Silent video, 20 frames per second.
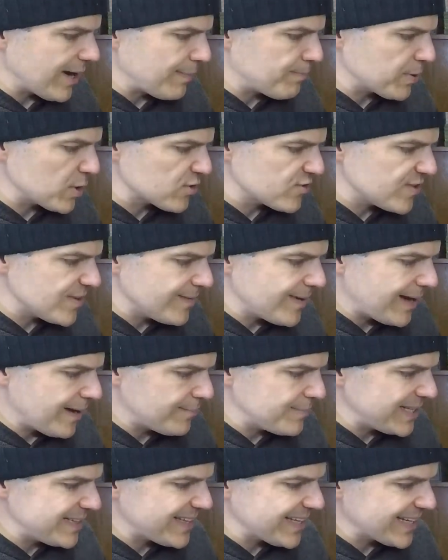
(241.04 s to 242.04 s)

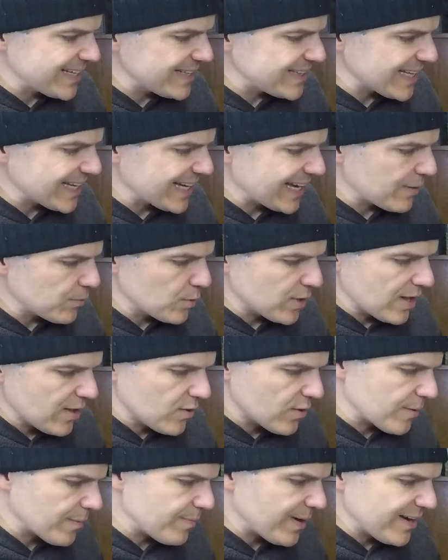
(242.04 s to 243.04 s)
aproximadamente que este
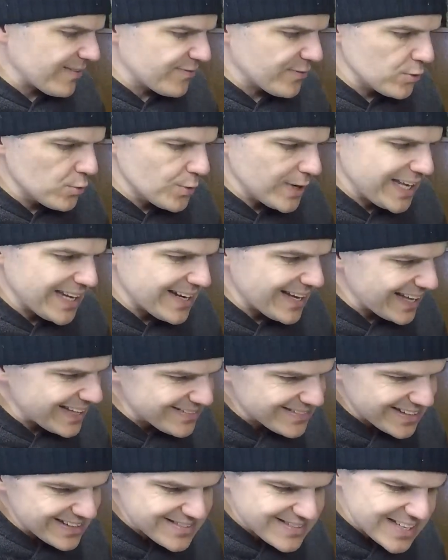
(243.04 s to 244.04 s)
carburador va a fluir
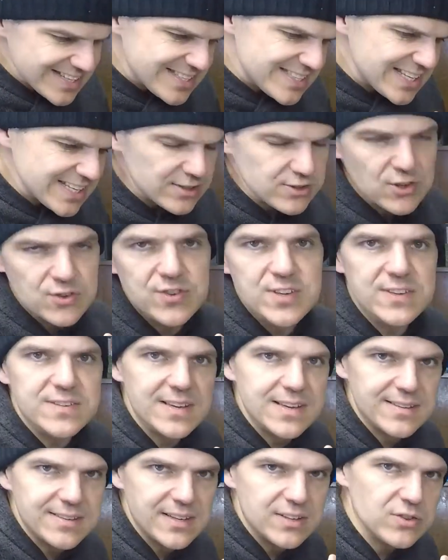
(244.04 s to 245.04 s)
entre 600 y
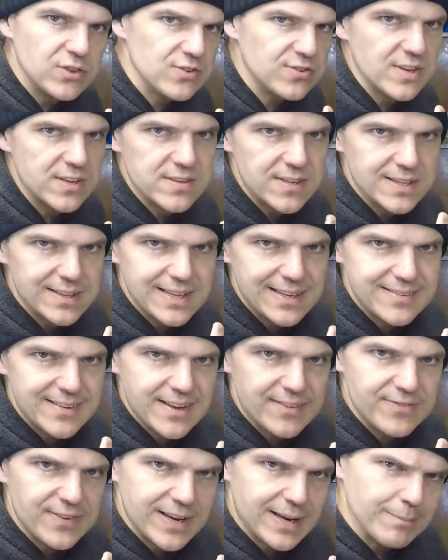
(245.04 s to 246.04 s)
660
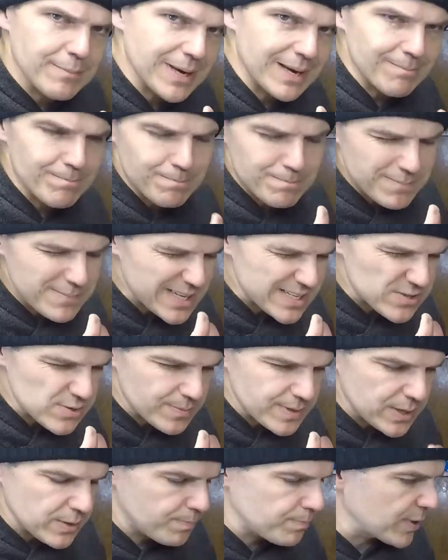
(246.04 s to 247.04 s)
CFM, más o
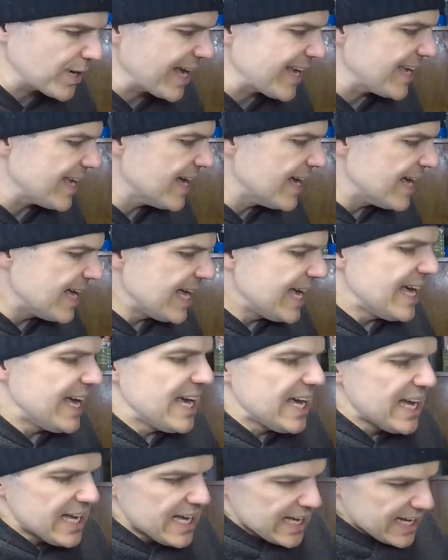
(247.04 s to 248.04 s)
menos por ahí.
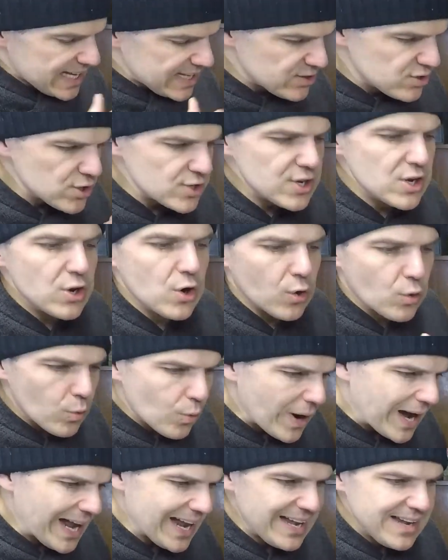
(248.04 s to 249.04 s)
Entonces, lo
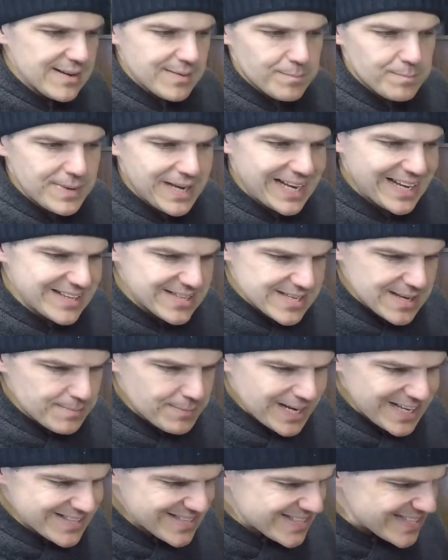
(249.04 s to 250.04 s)
cual me hace
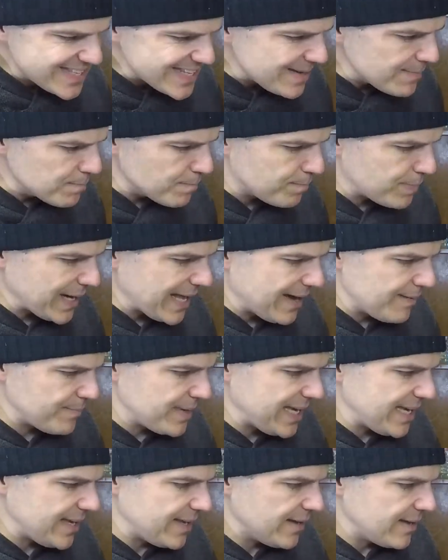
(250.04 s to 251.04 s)
más simple a
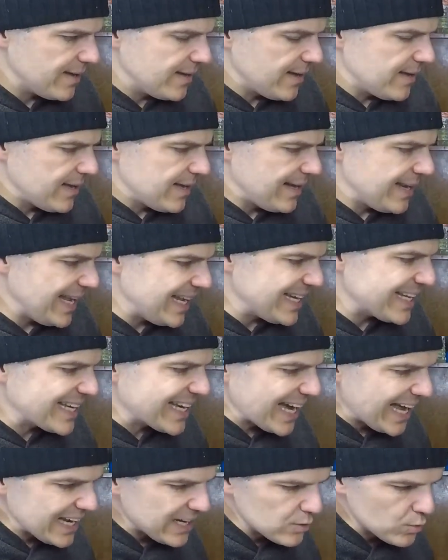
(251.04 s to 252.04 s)
mí el
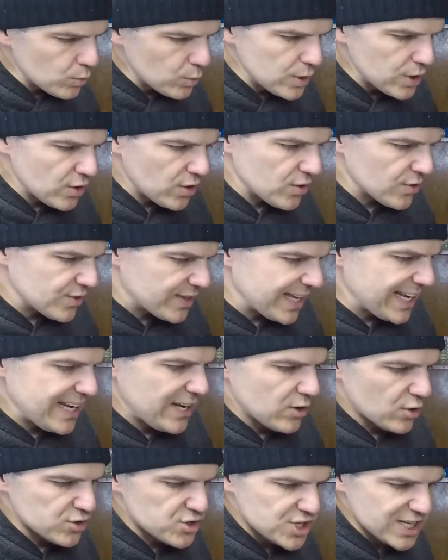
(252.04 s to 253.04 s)
cálculo de
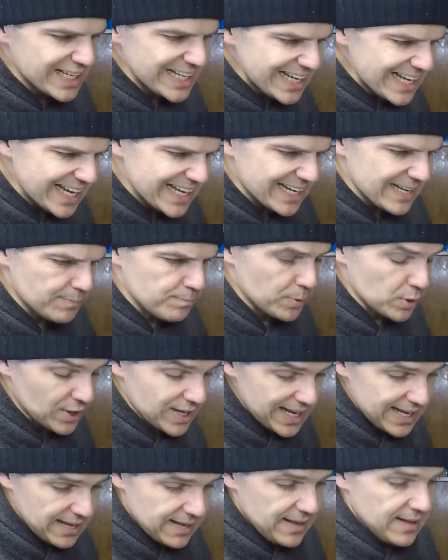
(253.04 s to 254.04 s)
los chiclieres. ¿Por
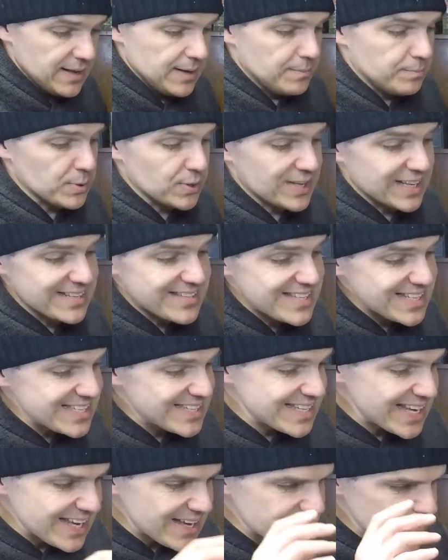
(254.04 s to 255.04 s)
qué? Porque si
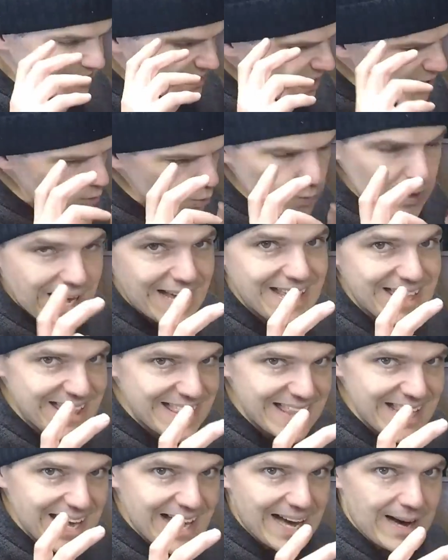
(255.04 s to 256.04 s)
sé, tengo una
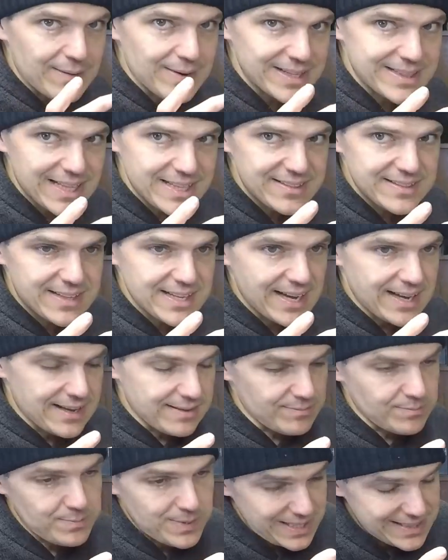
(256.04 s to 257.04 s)
idea
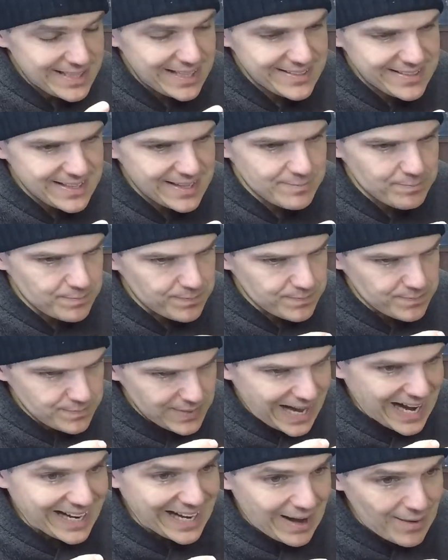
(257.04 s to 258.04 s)
bastante, bastante
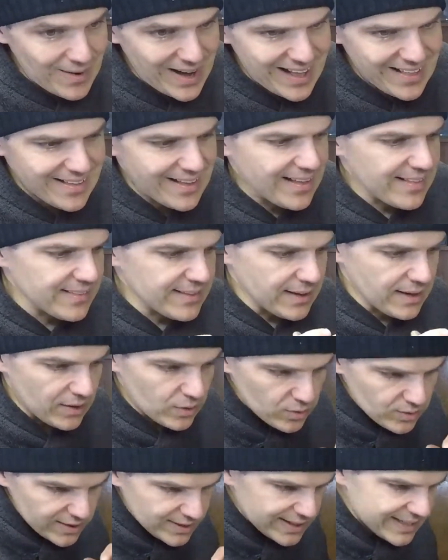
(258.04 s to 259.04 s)
acabada, de
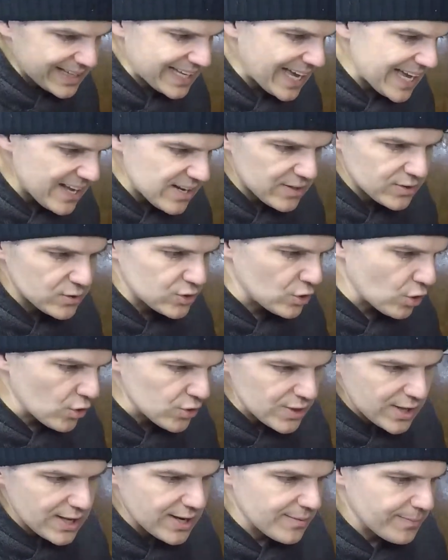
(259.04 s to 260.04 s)
qué es,
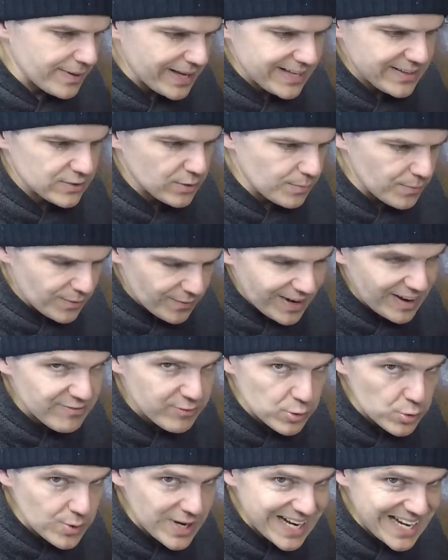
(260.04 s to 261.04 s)
dónde es cómo va a
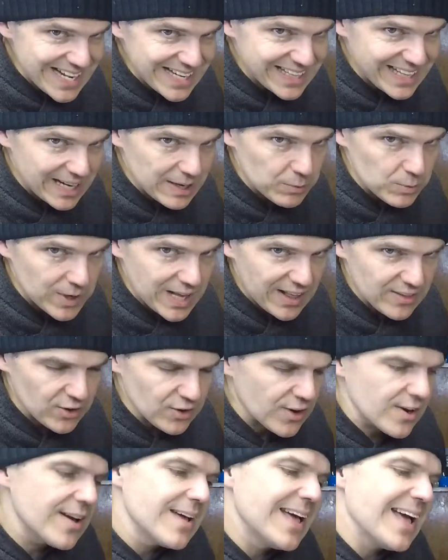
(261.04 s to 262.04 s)
fluir el
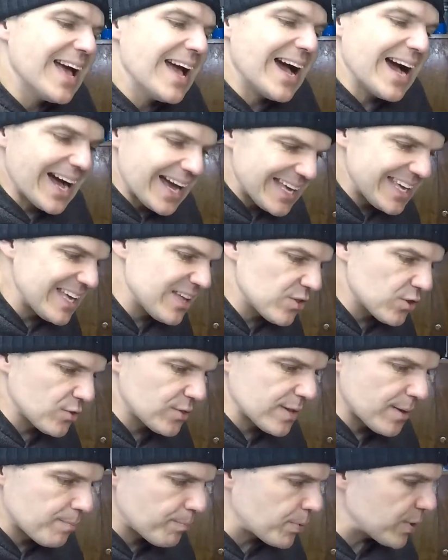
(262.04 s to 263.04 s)
carburador. Ahí es
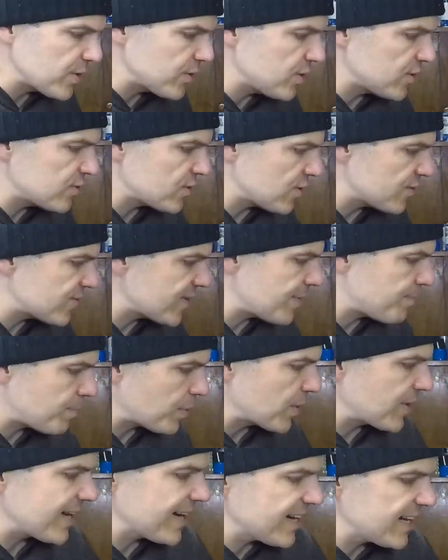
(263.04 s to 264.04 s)
donde puedo entonces
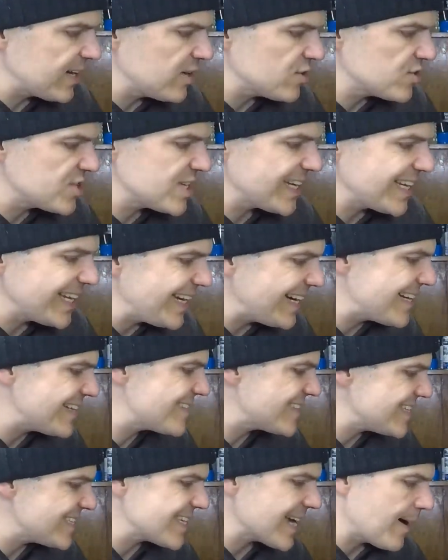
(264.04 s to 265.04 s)
ponerle los
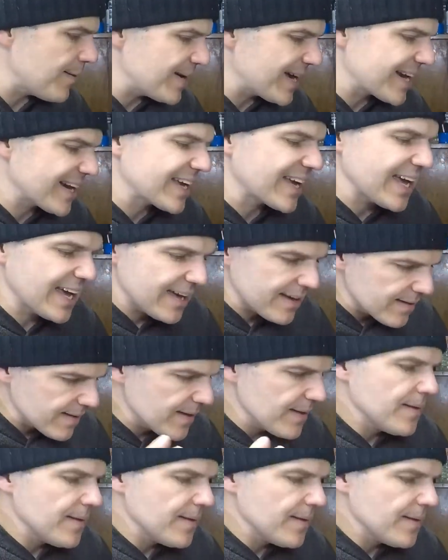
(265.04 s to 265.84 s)
chicleres y saber que